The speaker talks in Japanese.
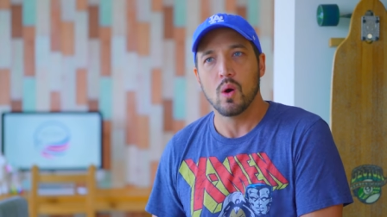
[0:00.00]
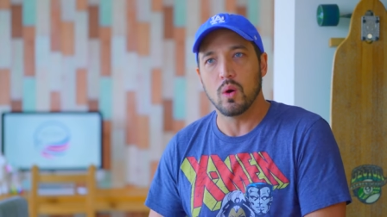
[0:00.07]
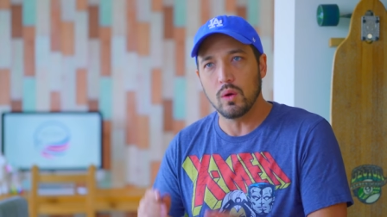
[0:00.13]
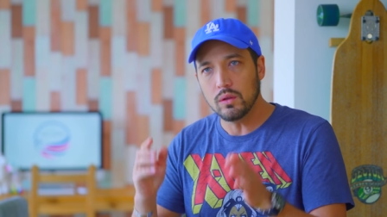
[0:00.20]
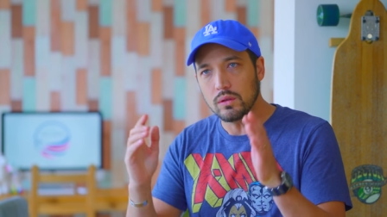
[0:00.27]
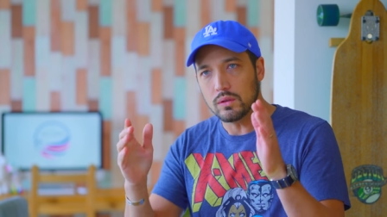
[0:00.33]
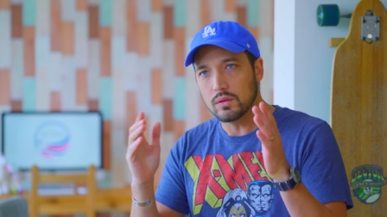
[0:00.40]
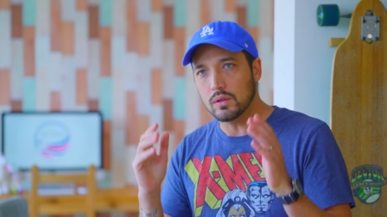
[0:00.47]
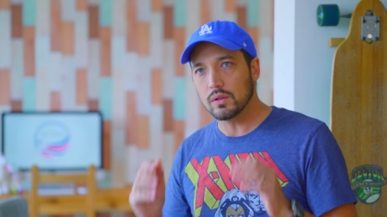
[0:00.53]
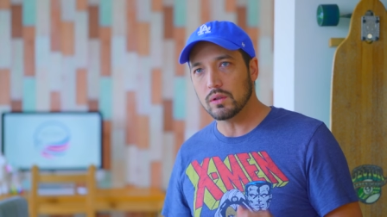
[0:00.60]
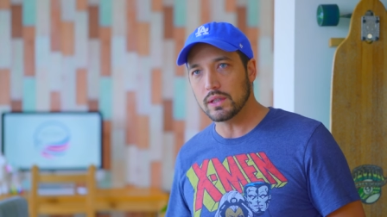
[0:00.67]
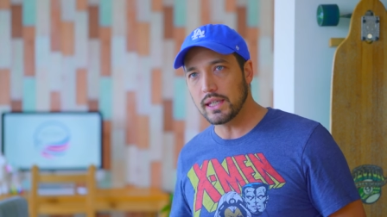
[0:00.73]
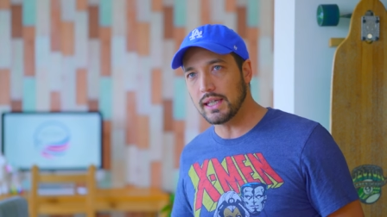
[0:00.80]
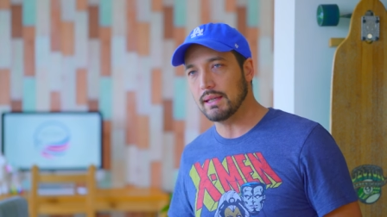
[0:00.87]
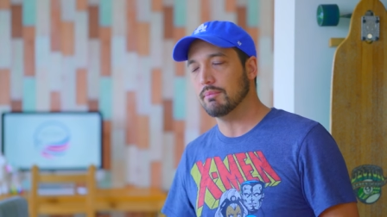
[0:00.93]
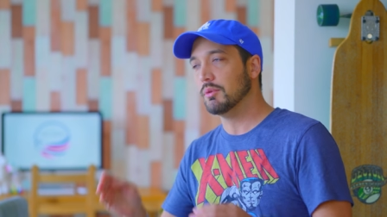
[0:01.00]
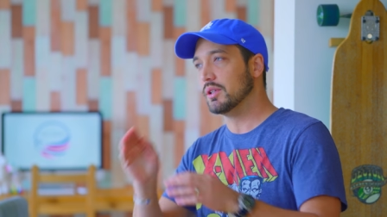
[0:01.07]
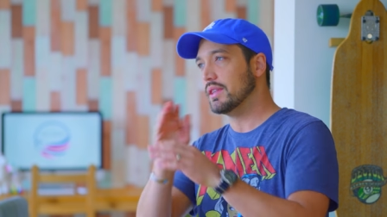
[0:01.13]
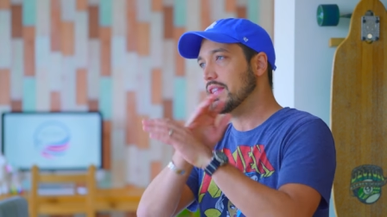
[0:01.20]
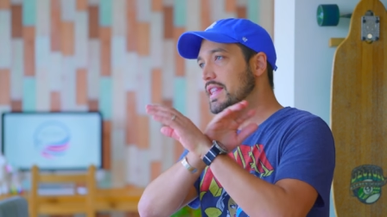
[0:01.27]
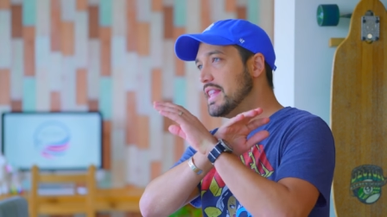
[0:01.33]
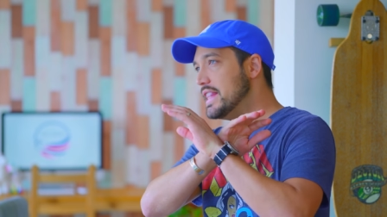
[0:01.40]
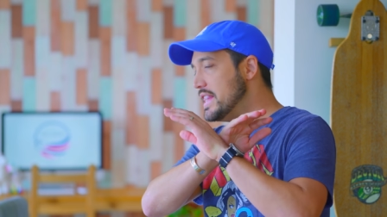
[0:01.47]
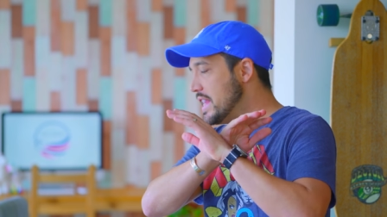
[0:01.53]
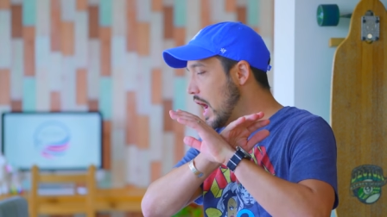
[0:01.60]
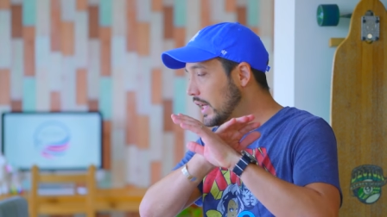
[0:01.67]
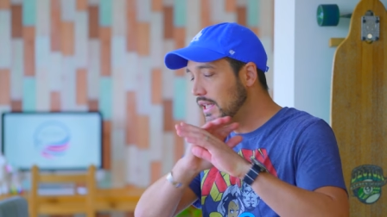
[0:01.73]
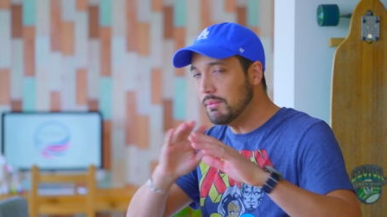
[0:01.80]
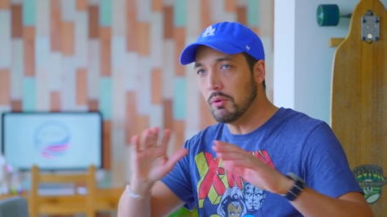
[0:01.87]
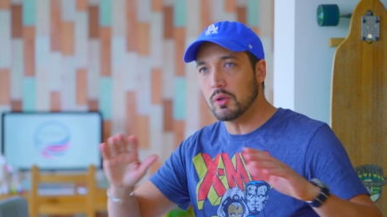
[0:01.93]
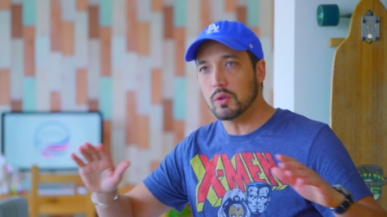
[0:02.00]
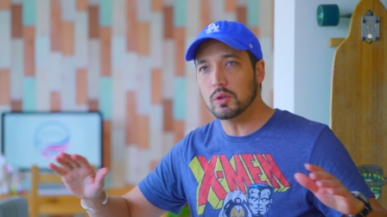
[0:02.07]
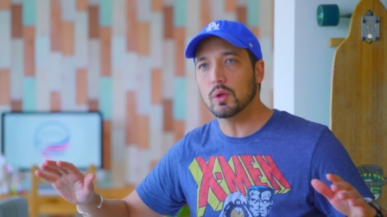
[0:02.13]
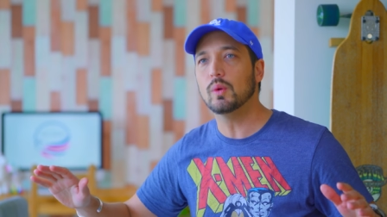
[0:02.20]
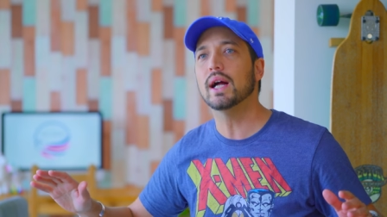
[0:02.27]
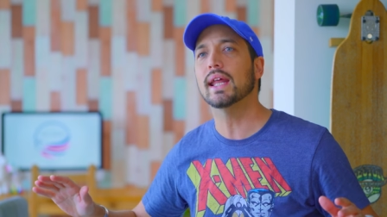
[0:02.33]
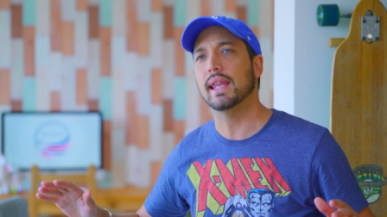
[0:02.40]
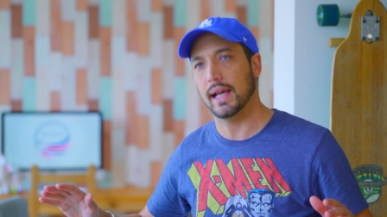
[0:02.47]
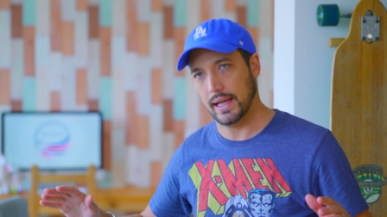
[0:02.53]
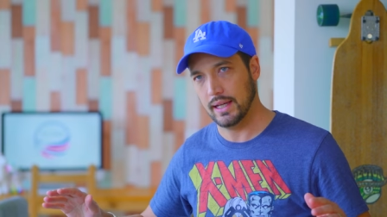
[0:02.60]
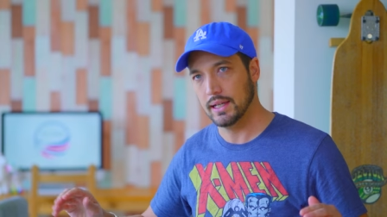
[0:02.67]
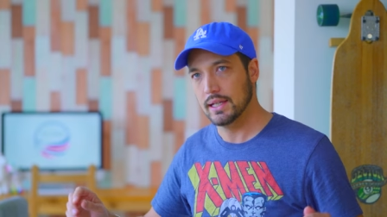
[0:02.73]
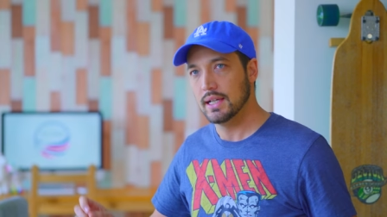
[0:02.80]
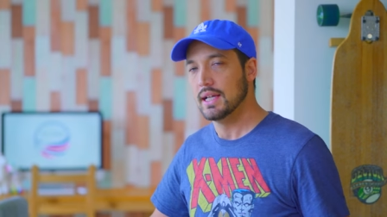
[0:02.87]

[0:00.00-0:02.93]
本当にもう何も断らない、